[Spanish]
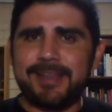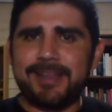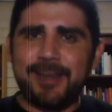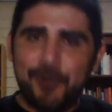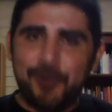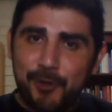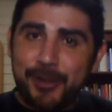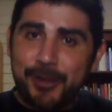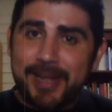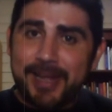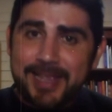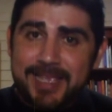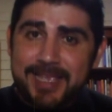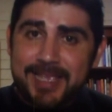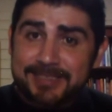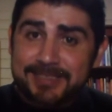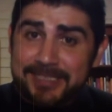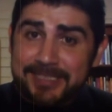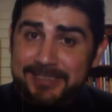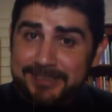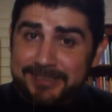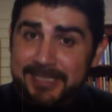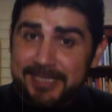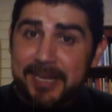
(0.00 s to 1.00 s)
Lo creía
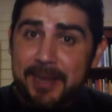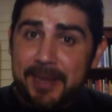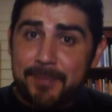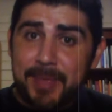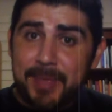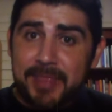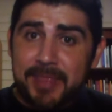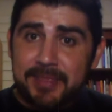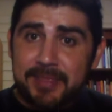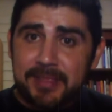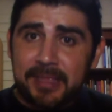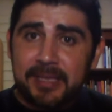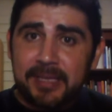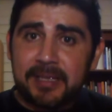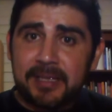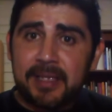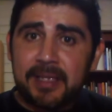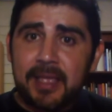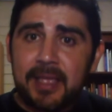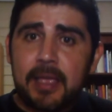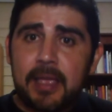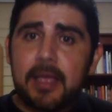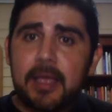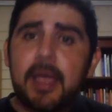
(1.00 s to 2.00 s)

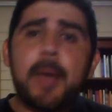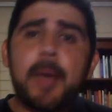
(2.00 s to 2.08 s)
sinceramente,